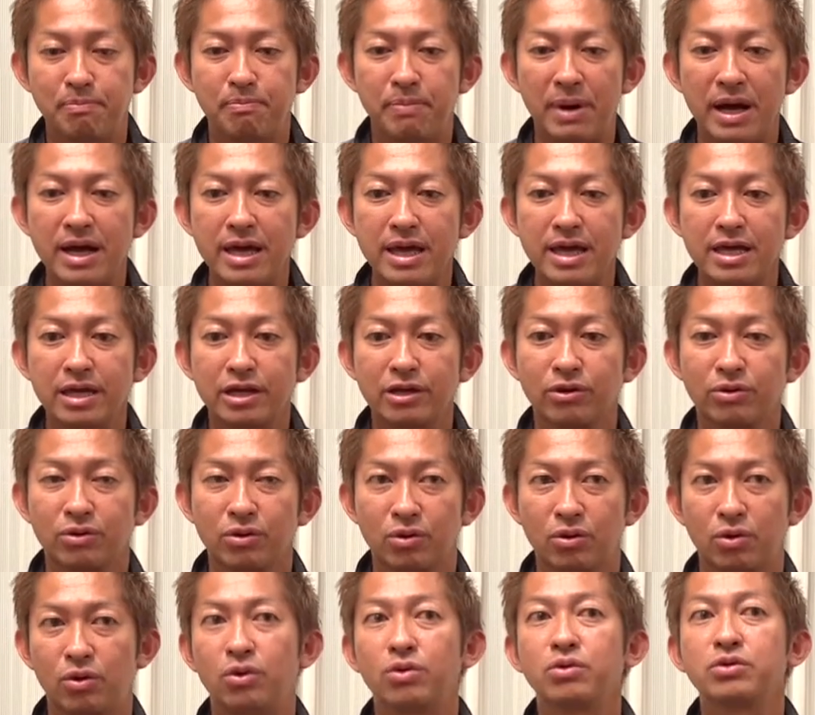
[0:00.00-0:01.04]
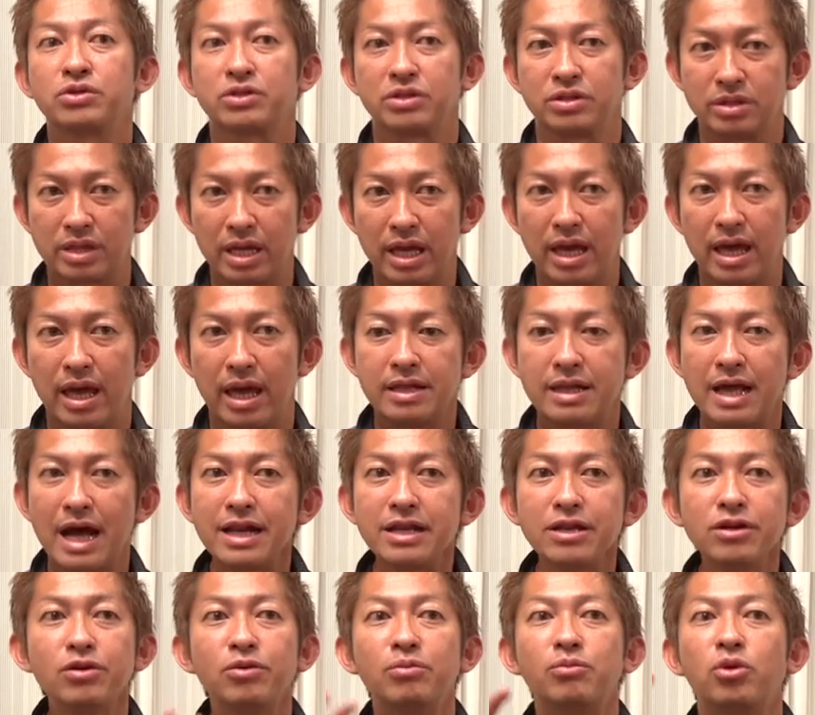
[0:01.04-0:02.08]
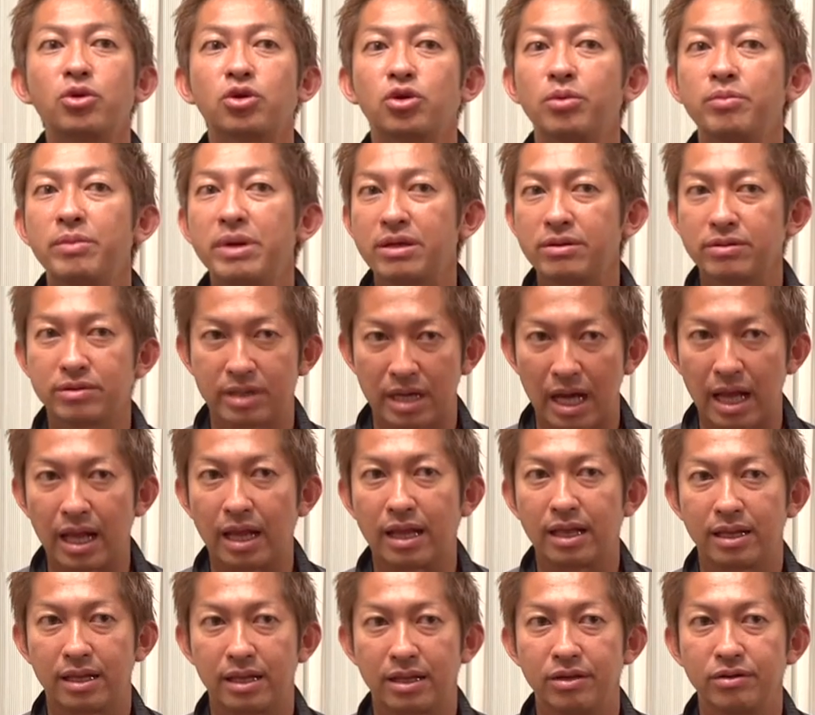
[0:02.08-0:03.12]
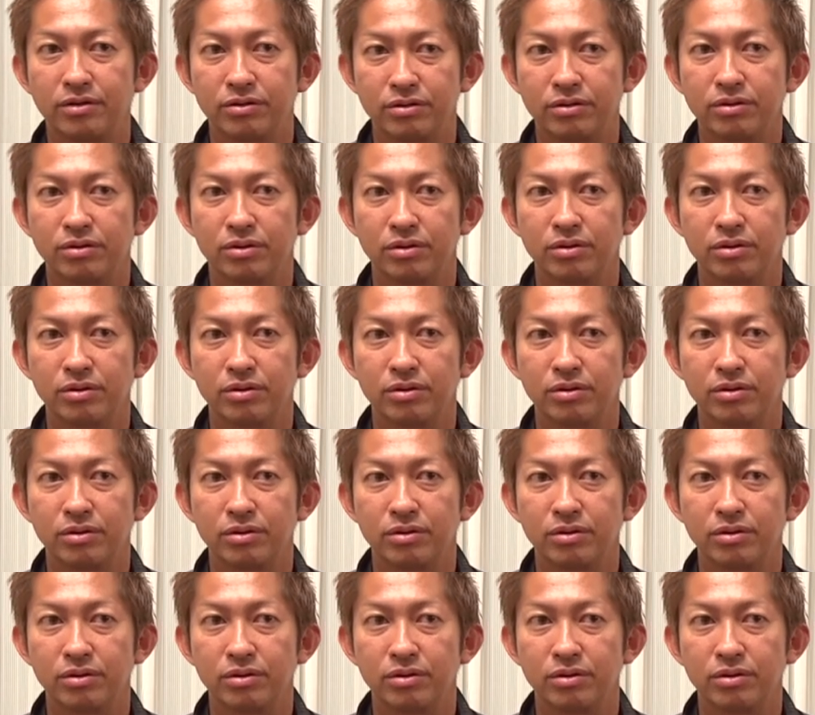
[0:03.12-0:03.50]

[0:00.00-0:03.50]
般営業のコースで何を求めるかっていう